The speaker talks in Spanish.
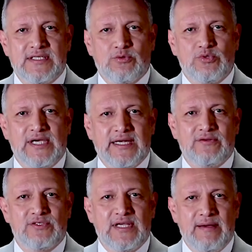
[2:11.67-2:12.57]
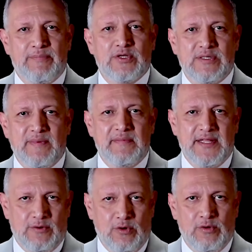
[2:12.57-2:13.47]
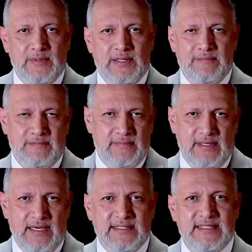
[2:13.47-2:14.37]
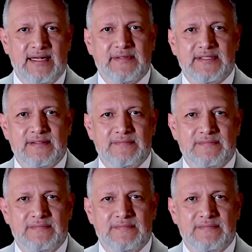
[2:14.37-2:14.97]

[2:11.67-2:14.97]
y escucharnos en la próxima Vida Columna. Hasta la vista.